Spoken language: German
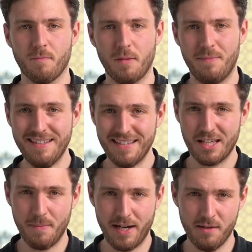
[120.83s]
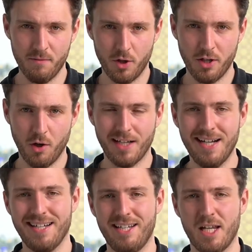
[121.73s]
Manche Gemeinden wollen auch gar
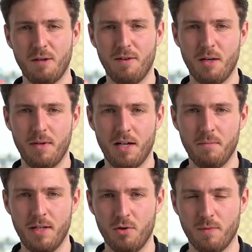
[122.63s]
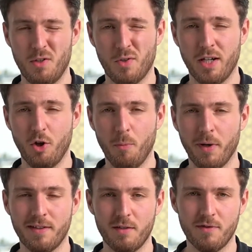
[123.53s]
keine Gewerbeanmeldung, wenn du keine
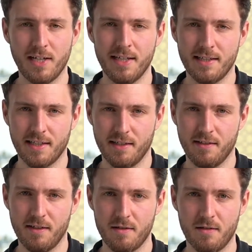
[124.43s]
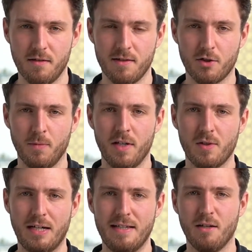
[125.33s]
operativen Tätigkeiten hast. Das kommt also
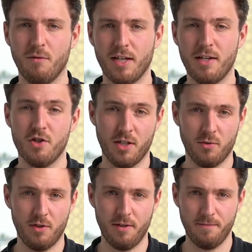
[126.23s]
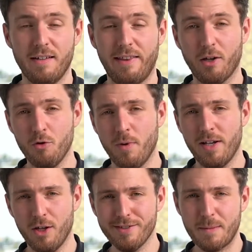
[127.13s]
ganz auf deinen Standort an. Darüber
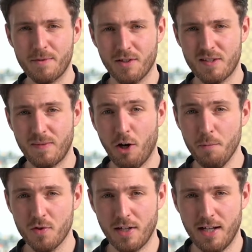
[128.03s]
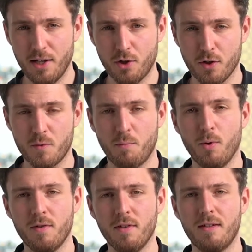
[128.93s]
hinaus gibt es noch zwei optionale
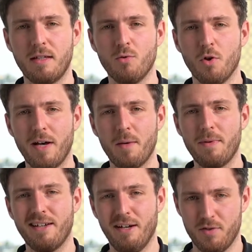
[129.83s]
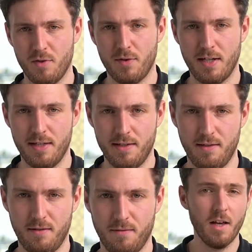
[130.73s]
Kostenpunkte, die nur bei Bedarf zu zahlen
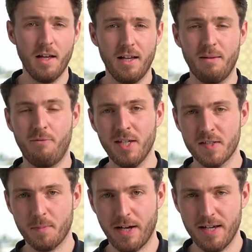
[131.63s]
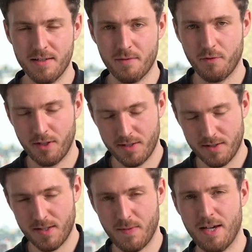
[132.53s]
sind. Im Fixpreis von
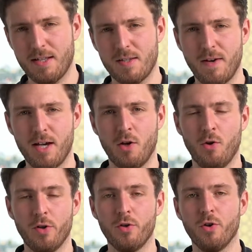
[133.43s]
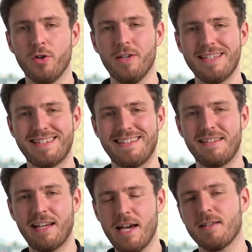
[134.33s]
diesen 2299
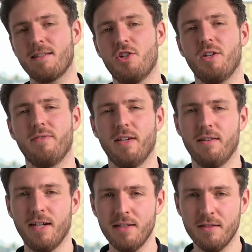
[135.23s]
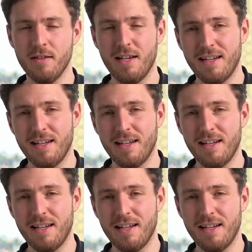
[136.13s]
sind drei Gesellschafter enthalten.